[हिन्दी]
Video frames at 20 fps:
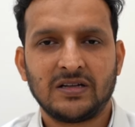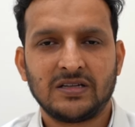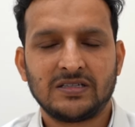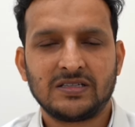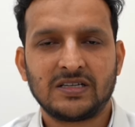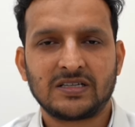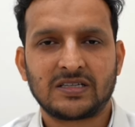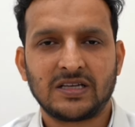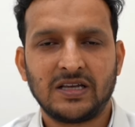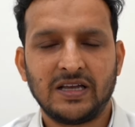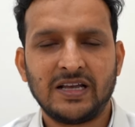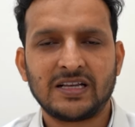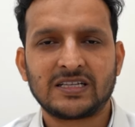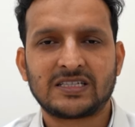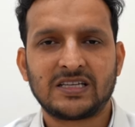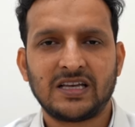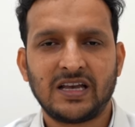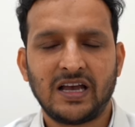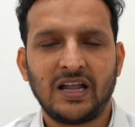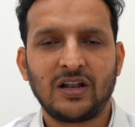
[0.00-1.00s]
जैसे ए
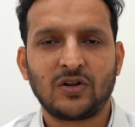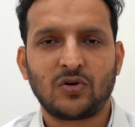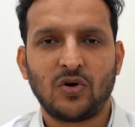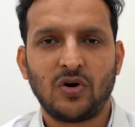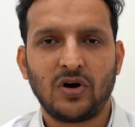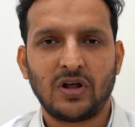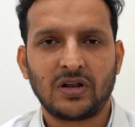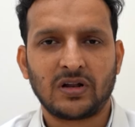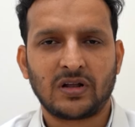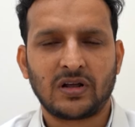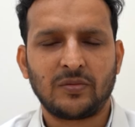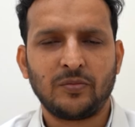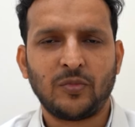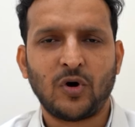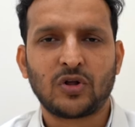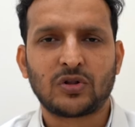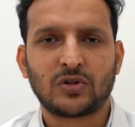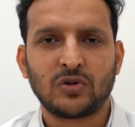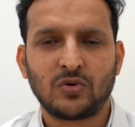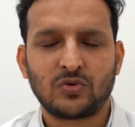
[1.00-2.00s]
से एल्कोहल
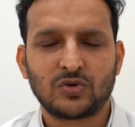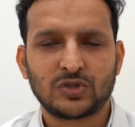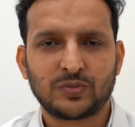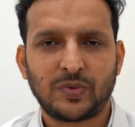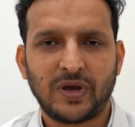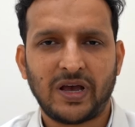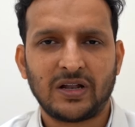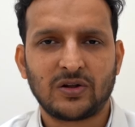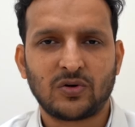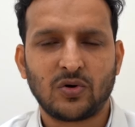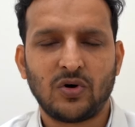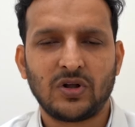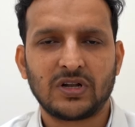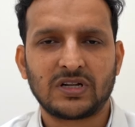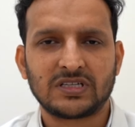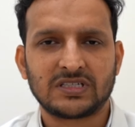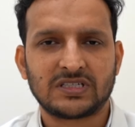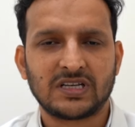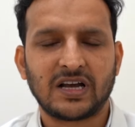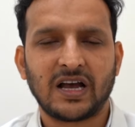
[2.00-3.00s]
बहुत लोग उस पर एल्कोहल
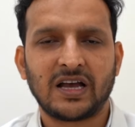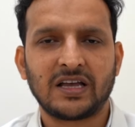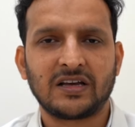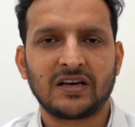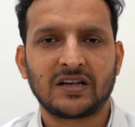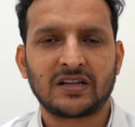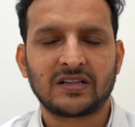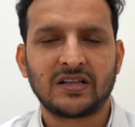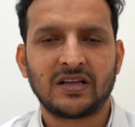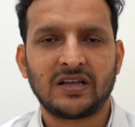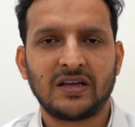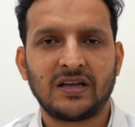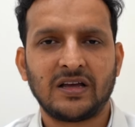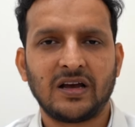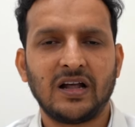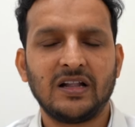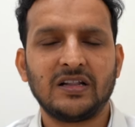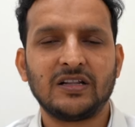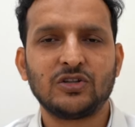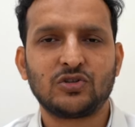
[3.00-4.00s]
की सिकाई करते हैं
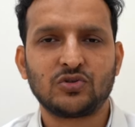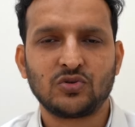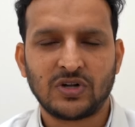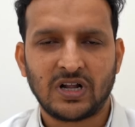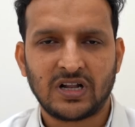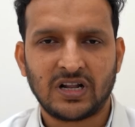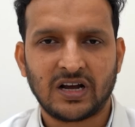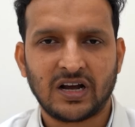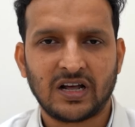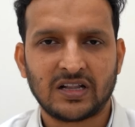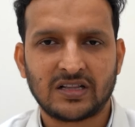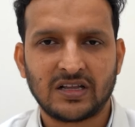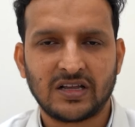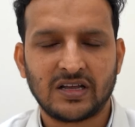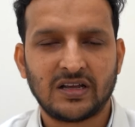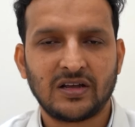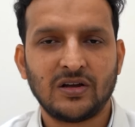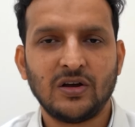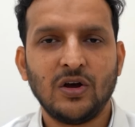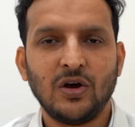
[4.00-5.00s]
हल्दी चूना लगाते
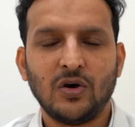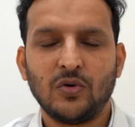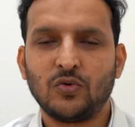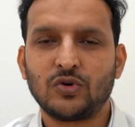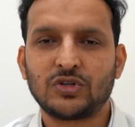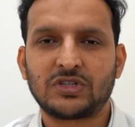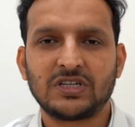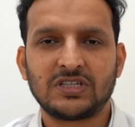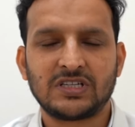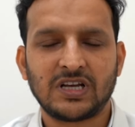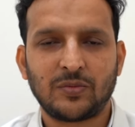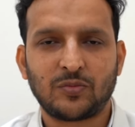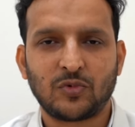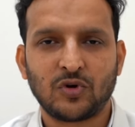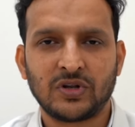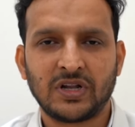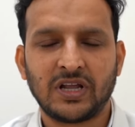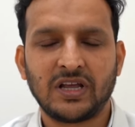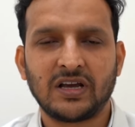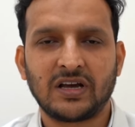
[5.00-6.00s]
हैं वो चीज़
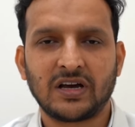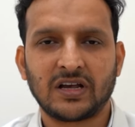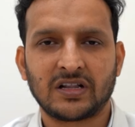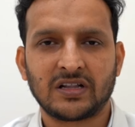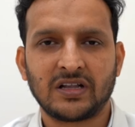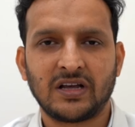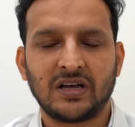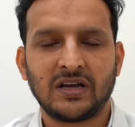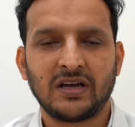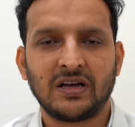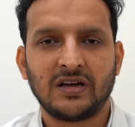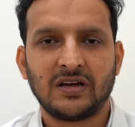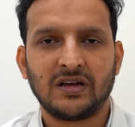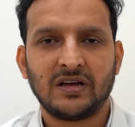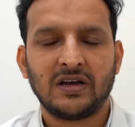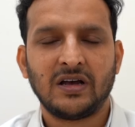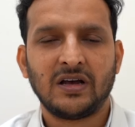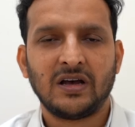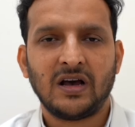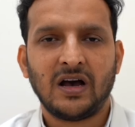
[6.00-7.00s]
आपको नहीं करना है
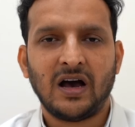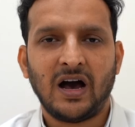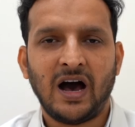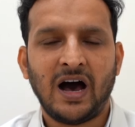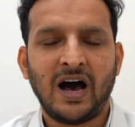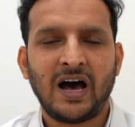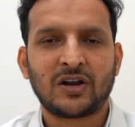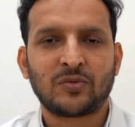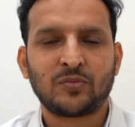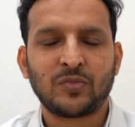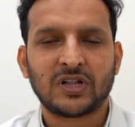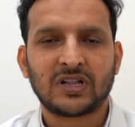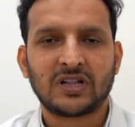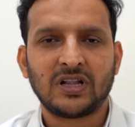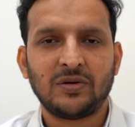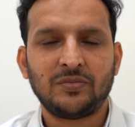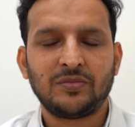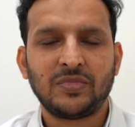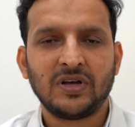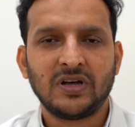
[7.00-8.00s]
आर
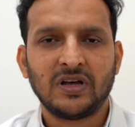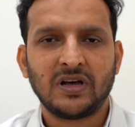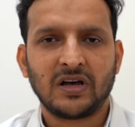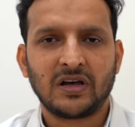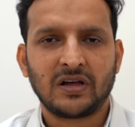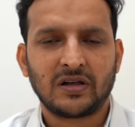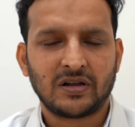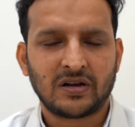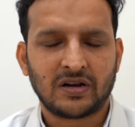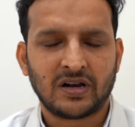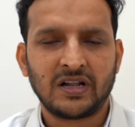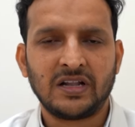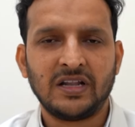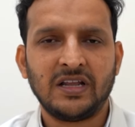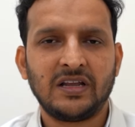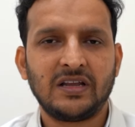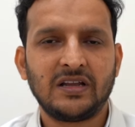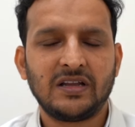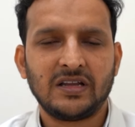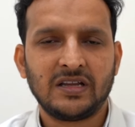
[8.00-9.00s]
मतलब
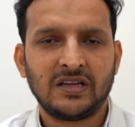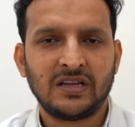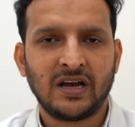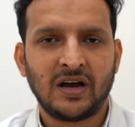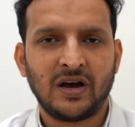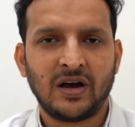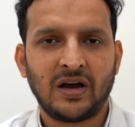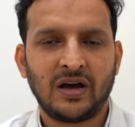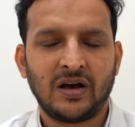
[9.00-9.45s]
रनिंग या